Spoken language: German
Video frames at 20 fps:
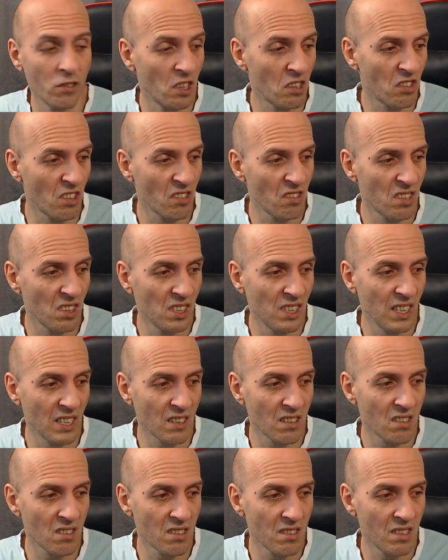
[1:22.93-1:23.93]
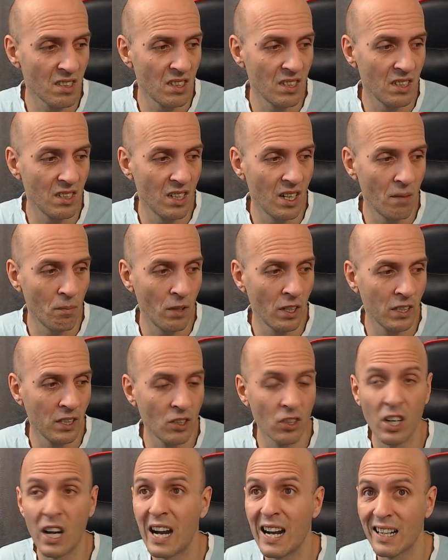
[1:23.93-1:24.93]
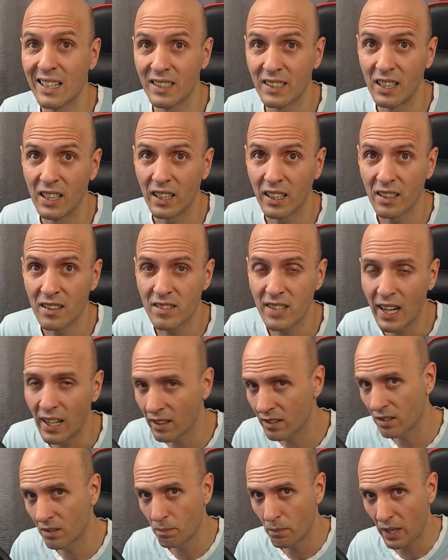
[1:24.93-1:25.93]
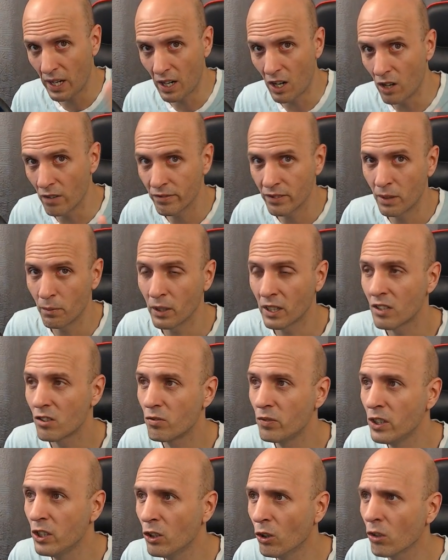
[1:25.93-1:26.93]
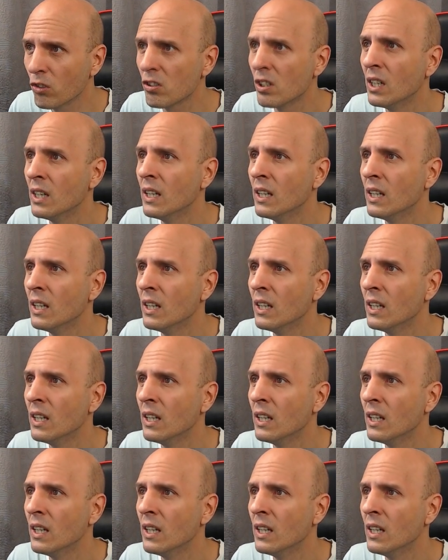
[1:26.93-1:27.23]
Das heißt, jetzt äh, haben wir hier noch 8 Tage Zeit bei Aufnahme des Videos.